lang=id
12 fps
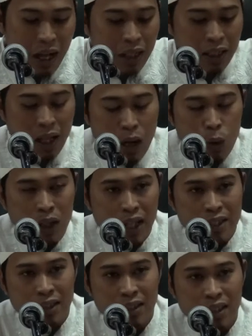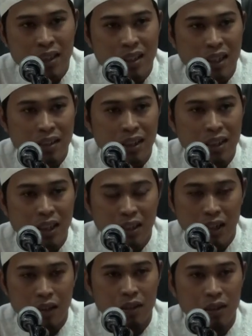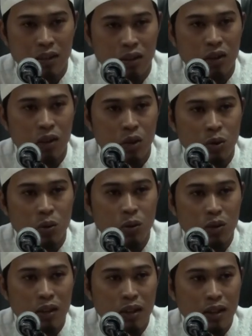di awal ayat ini dikatakan Allahu